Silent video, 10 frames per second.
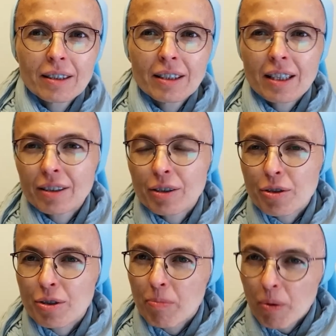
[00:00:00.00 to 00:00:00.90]
i jak
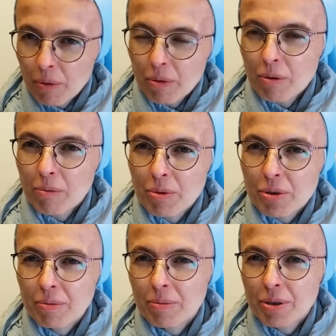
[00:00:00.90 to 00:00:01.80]
też z boku
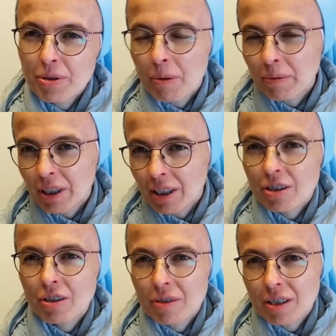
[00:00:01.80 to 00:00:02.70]
może być zupełnie
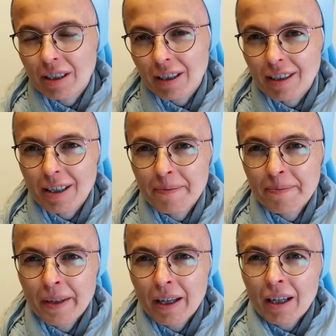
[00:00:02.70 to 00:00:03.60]
inaczej oceniane.
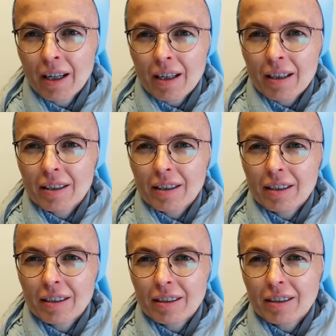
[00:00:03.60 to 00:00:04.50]
E,
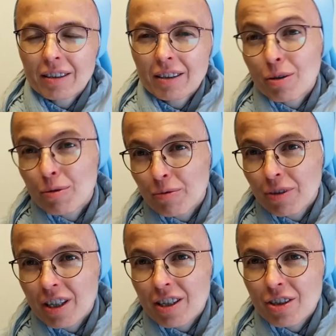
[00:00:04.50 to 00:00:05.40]

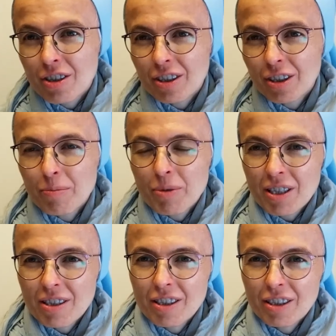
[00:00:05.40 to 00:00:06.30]
również e,
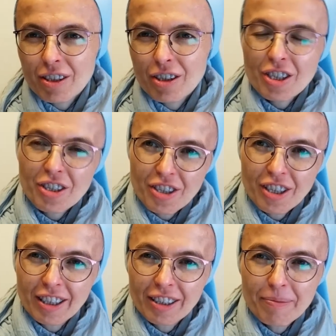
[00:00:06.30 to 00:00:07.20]
przez e,
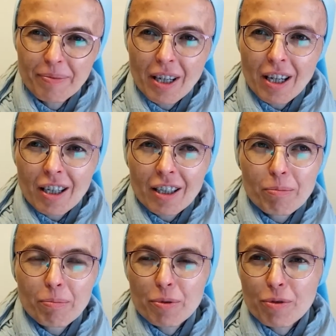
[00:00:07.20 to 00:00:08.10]
chrześcijan.
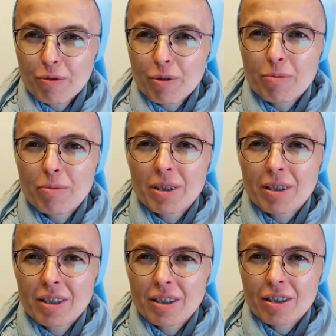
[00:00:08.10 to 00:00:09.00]
Pozwólmy
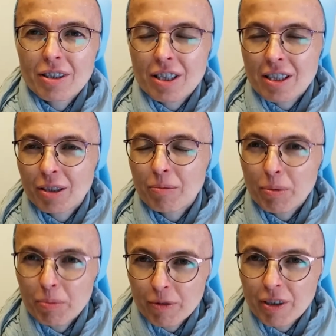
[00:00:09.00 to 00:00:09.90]
się zatem
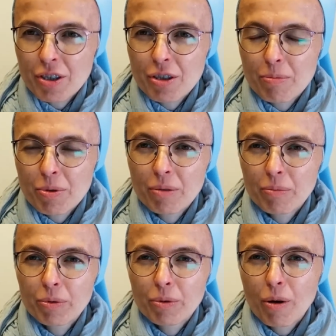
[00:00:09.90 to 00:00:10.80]
poprowadzić
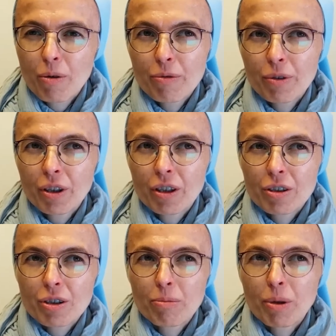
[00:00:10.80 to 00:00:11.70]
Bożemu Duchowi,
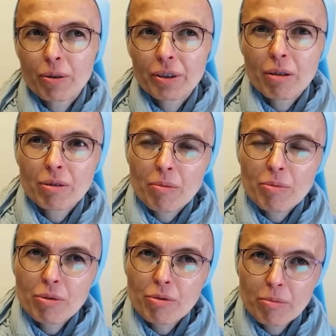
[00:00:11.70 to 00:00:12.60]
żeby On dał
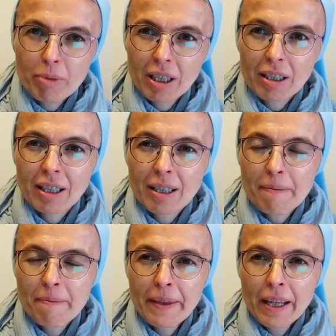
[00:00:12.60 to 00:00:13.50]
nam zrozumienie